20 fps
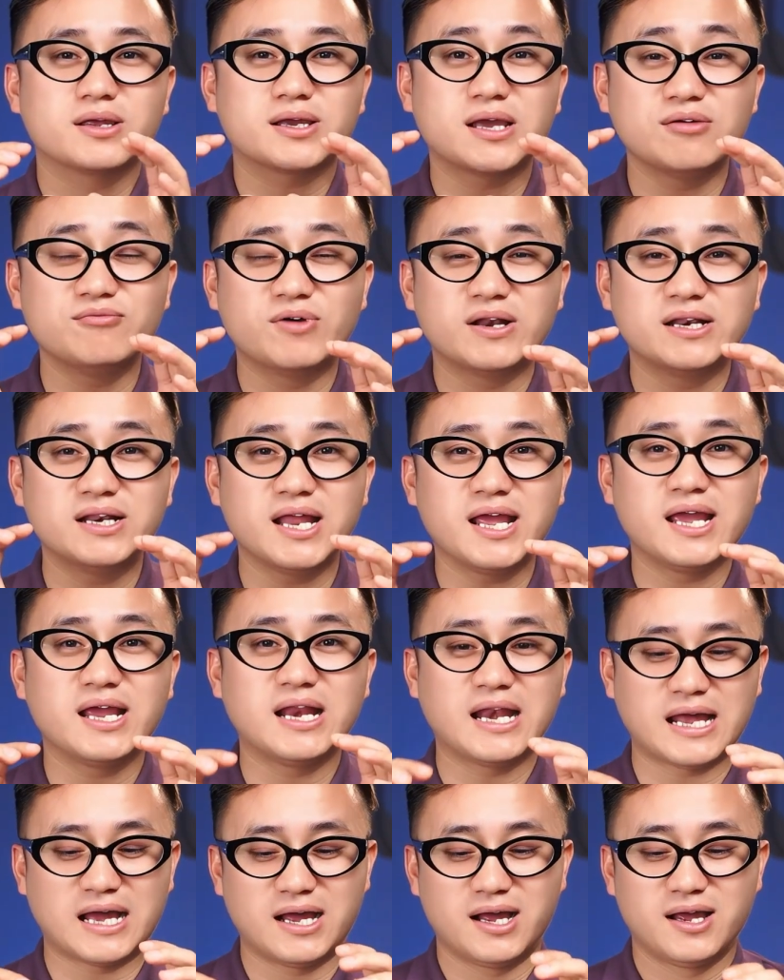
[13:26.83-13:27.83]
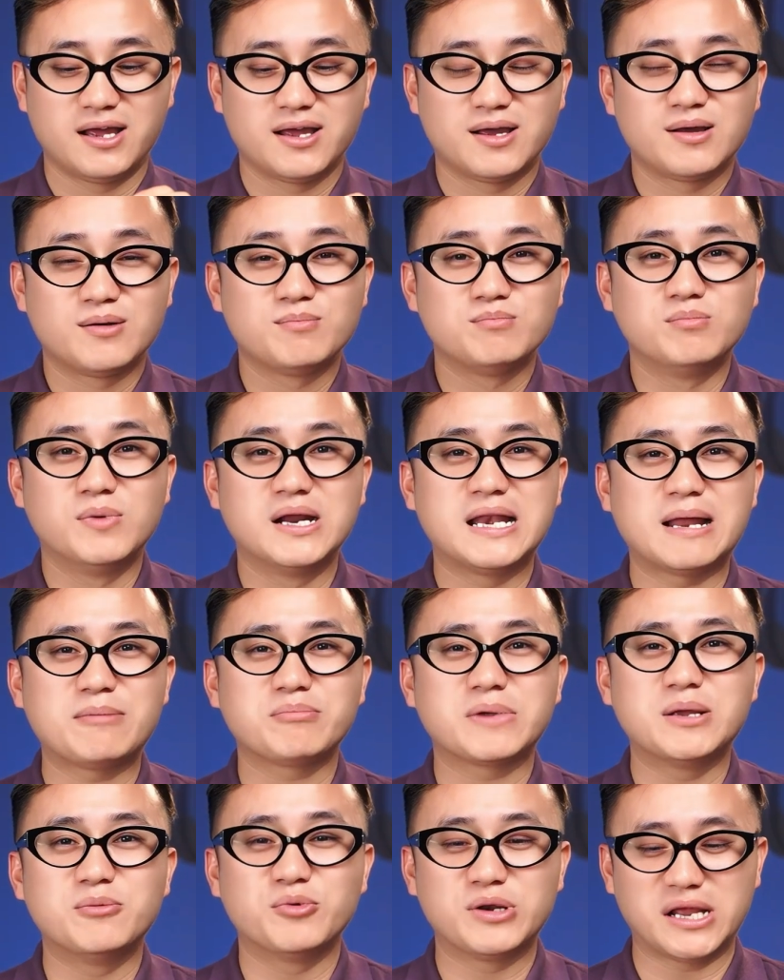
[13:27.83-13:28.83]
cái vấn đề là 15
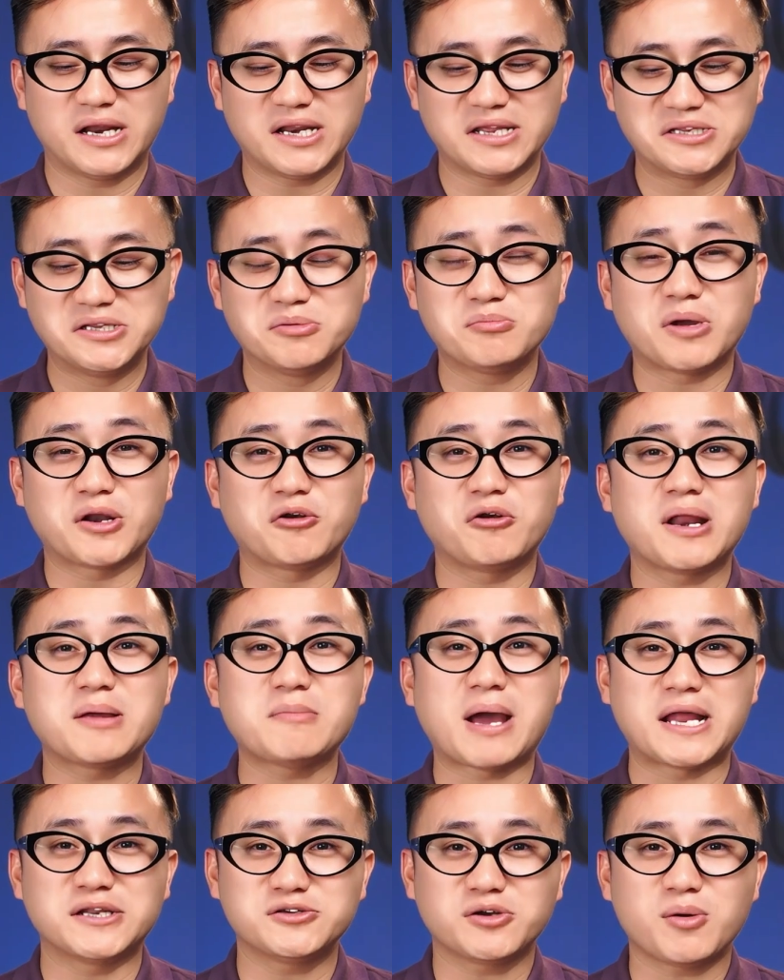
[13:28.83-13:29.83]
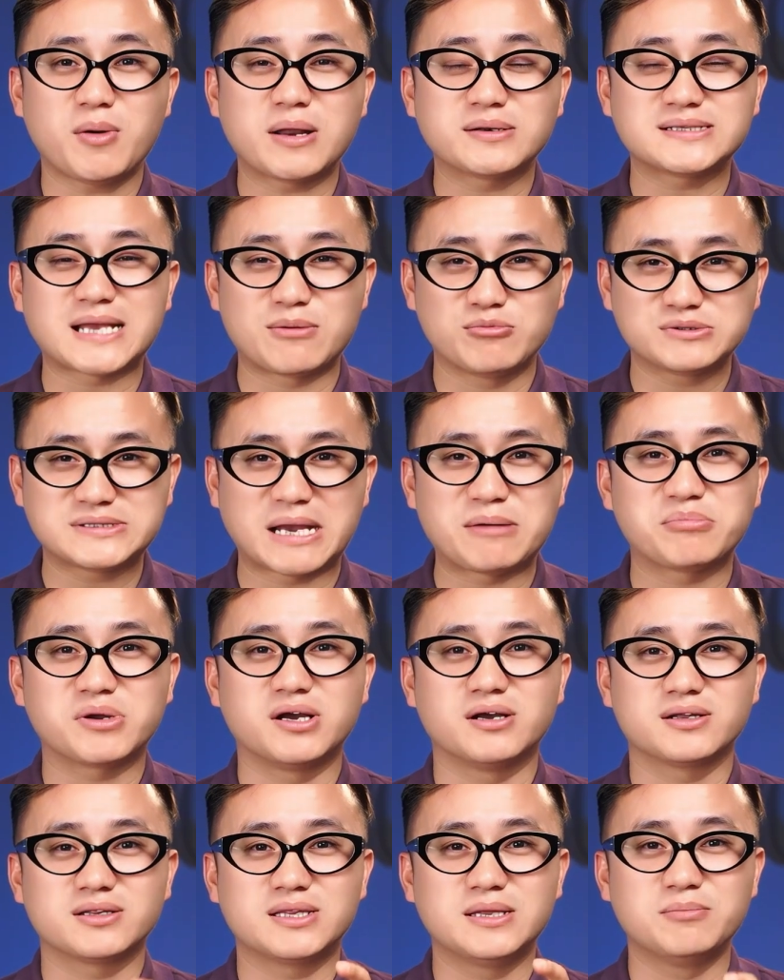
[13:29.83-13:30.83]
000 một đĩa này nhưng mà nó lại bán cho các bạn giá 100
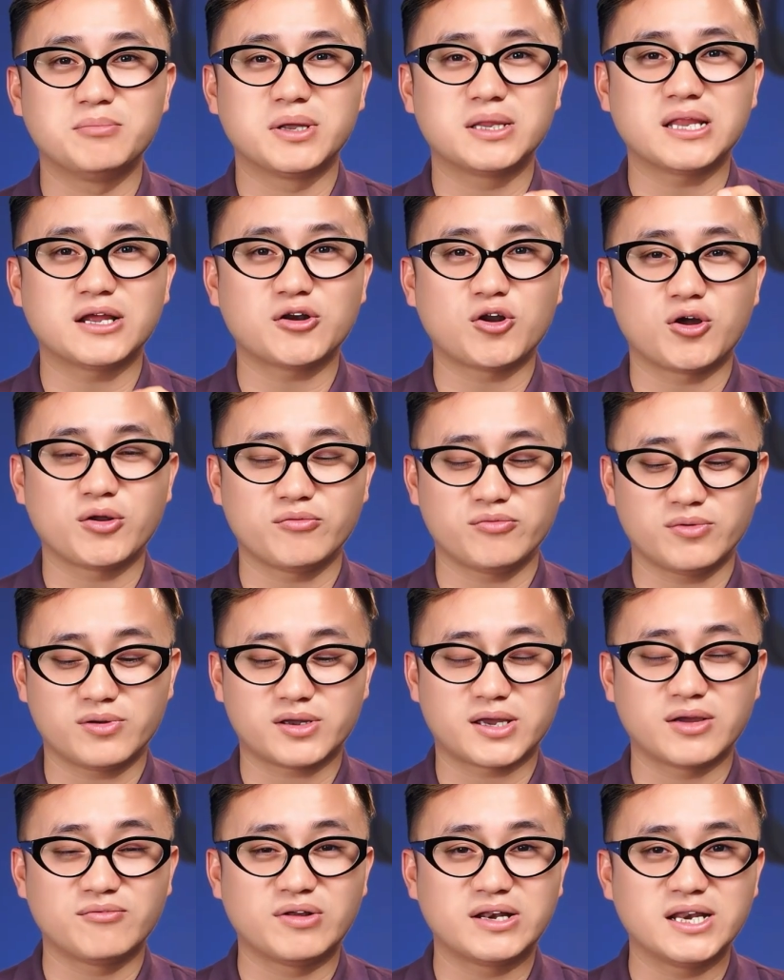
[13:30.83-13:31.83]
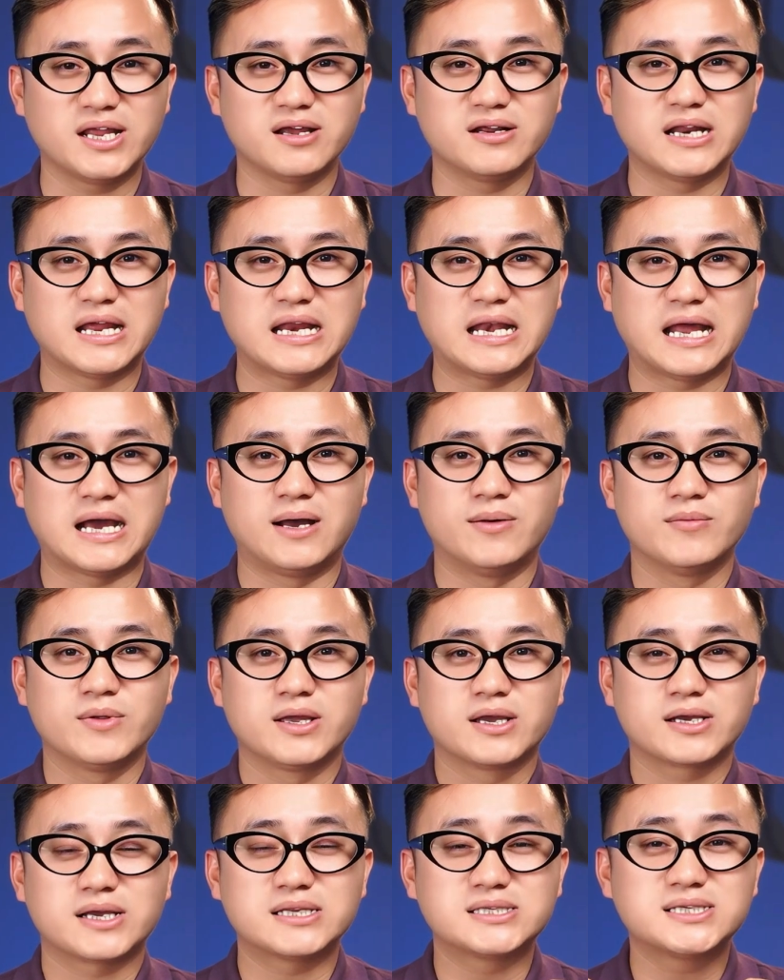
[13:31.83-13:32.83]
cơ thì mình đang nói cái vấn đề ở đây là
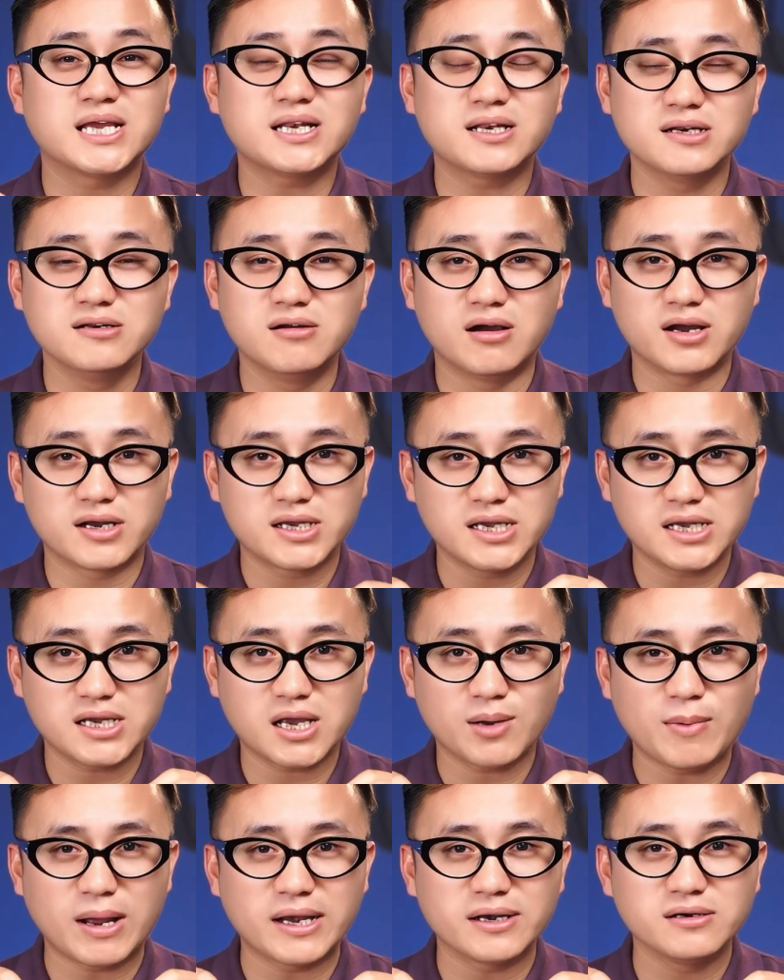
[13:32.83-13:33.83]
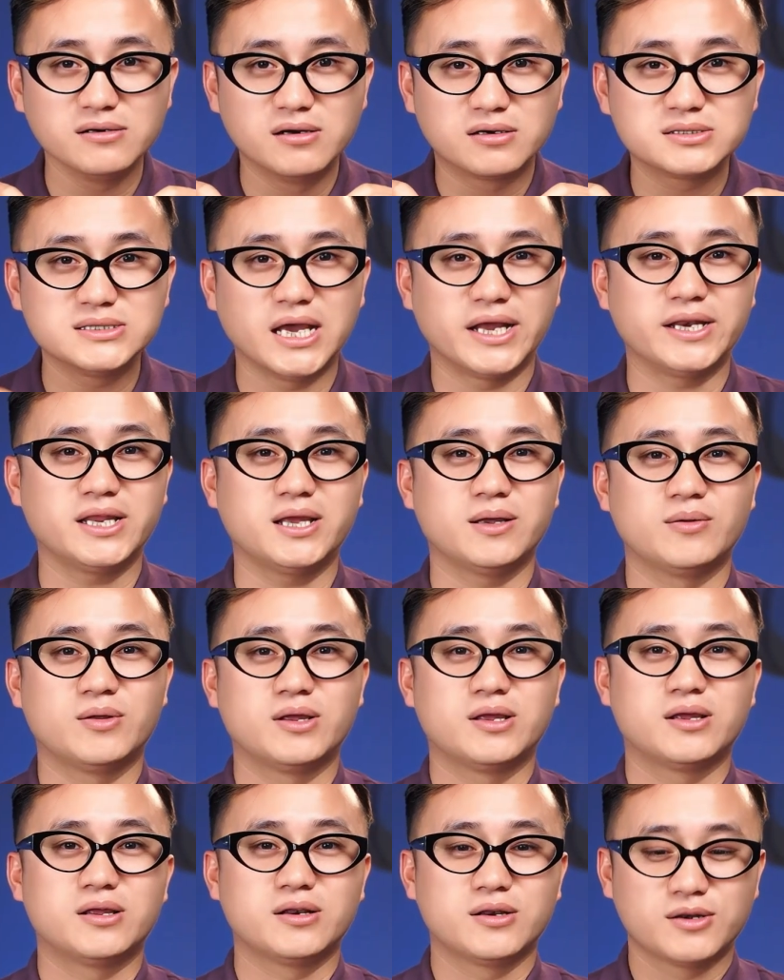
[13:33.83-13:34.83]
chất lượng khi các bạn được nhận ý
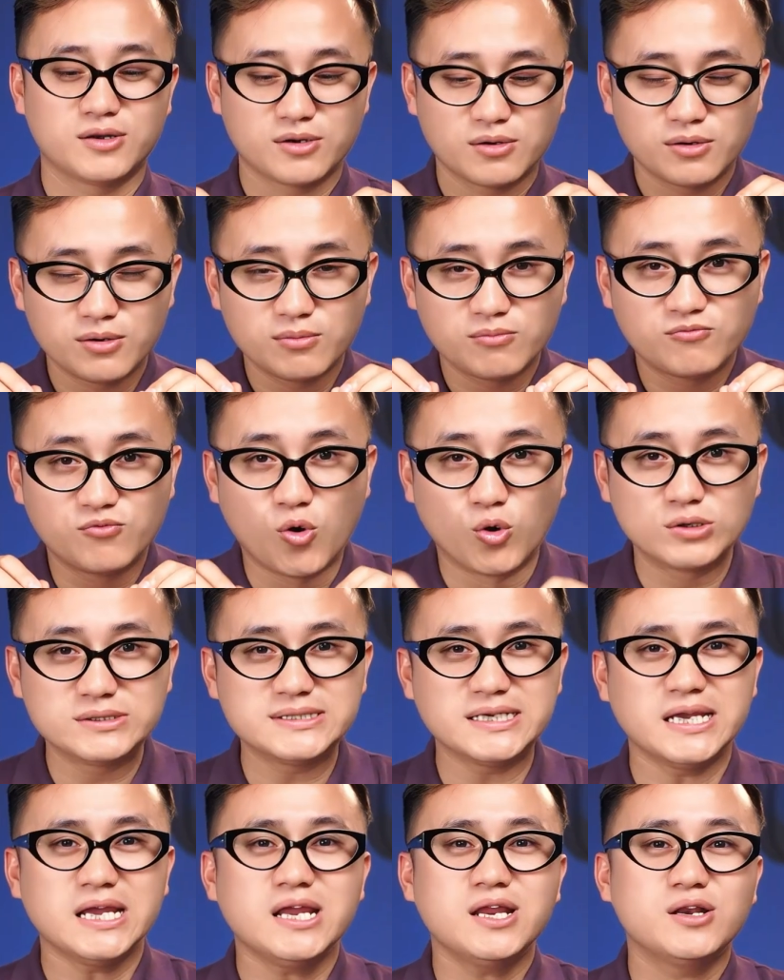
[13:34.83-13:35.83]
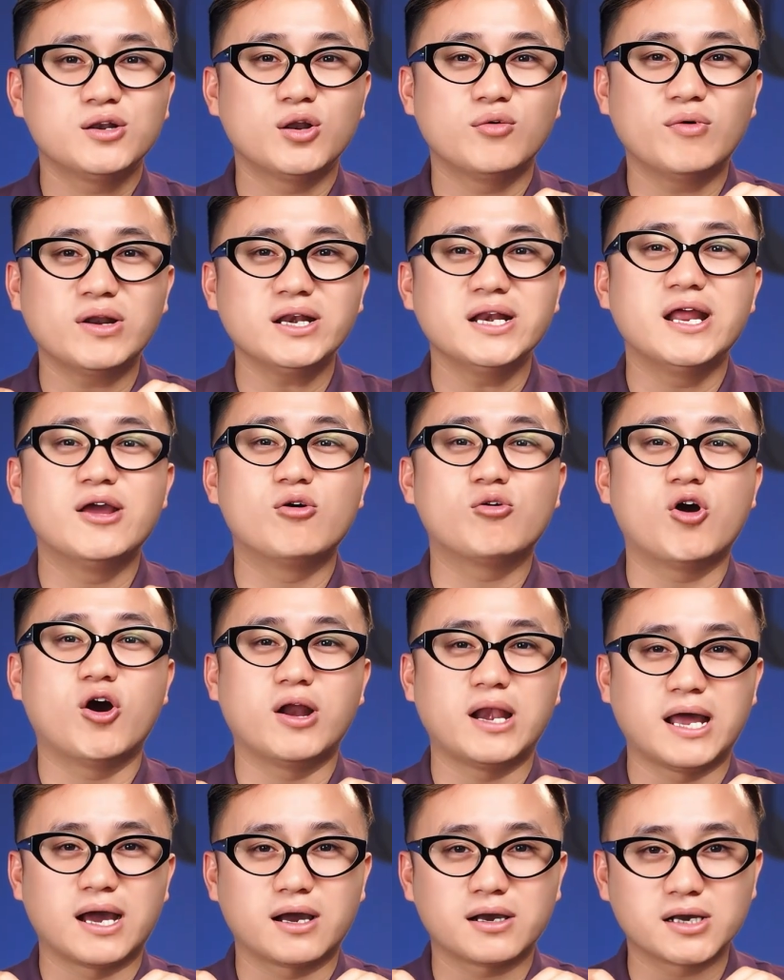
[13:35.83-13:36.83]
vốn gì nó vẫn đều
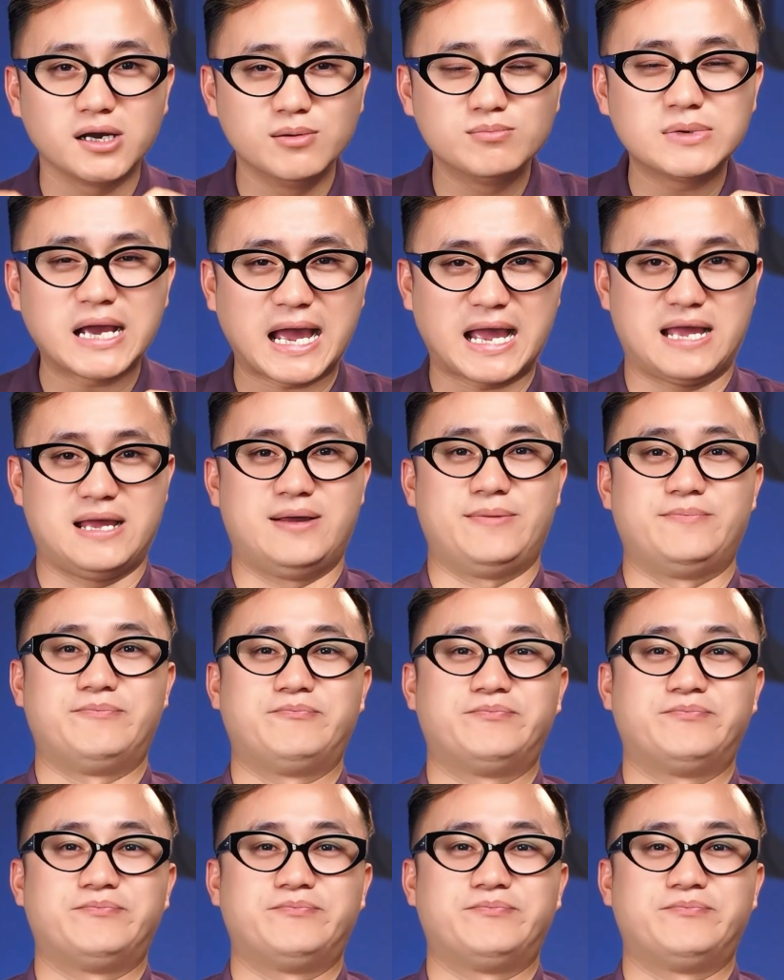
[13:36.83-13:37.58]
gọi là cơm gà